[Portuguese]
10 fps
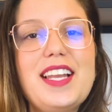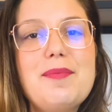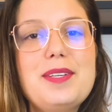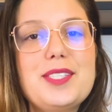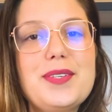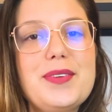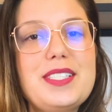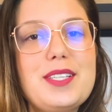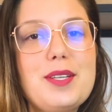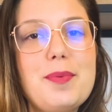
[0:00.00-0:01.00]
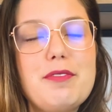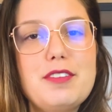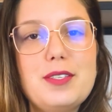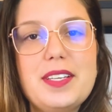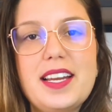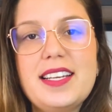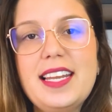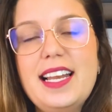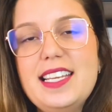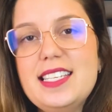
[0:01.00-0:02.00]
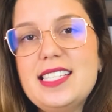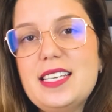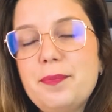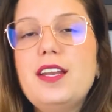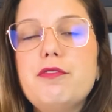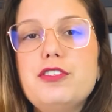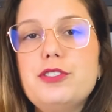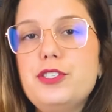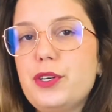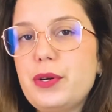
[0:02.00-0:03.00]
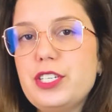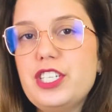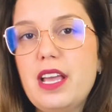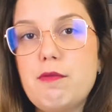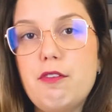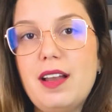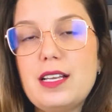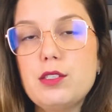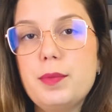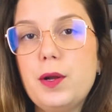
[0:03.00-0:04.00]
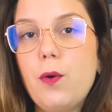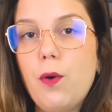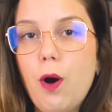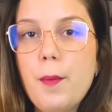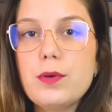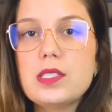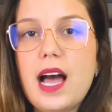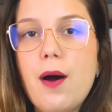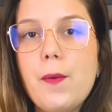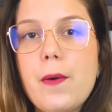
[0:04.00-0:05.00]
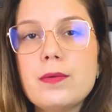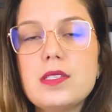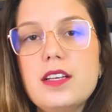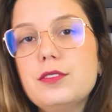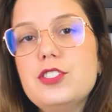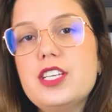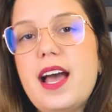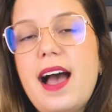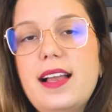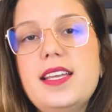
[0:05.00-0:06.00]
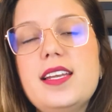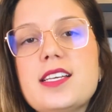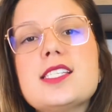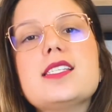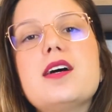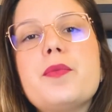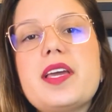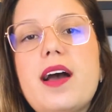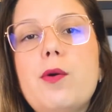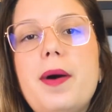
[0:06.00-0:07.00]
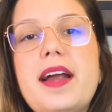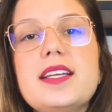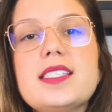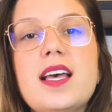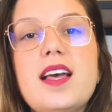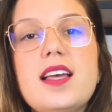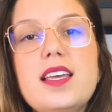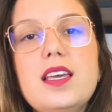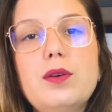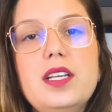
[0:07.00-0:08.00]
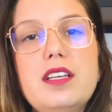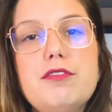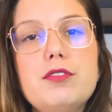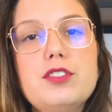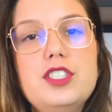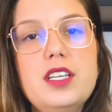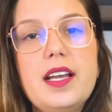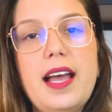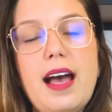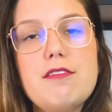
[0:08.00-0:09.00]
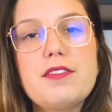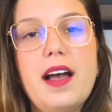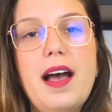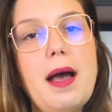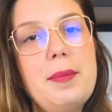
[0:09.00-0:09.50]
Olá pessoas, eu sou a professora Annelise e no vídeo de hoje eu vou falar sobre como usar o conceito de alienação em Karl Marx e o livro de Kafka, A